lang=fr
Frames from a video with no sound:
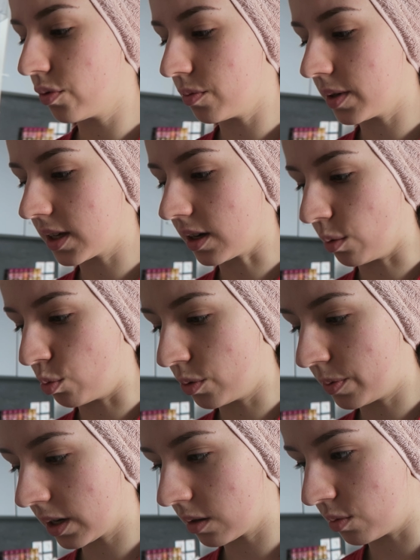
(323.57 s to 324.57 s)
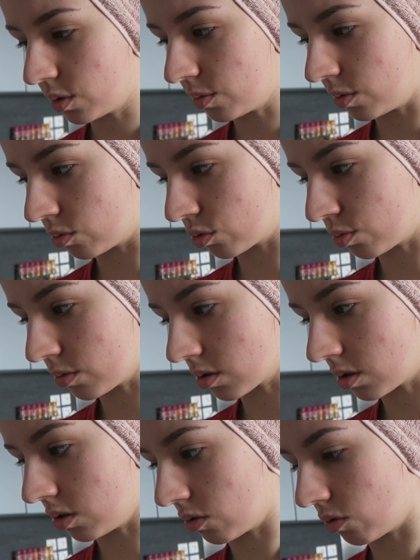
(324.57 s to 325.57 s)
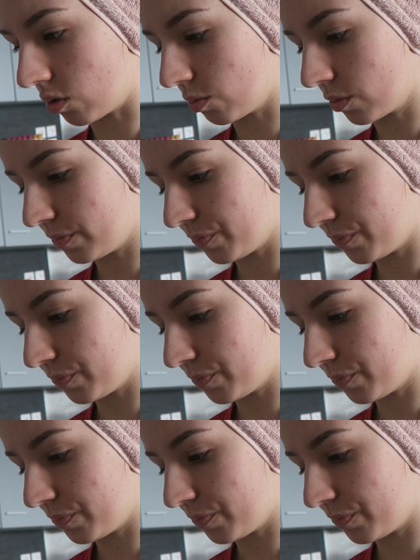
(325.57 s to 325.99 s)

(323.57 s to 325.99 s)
fumé qui est un peu périmé, mais bon, je pense qu'il est encore bon.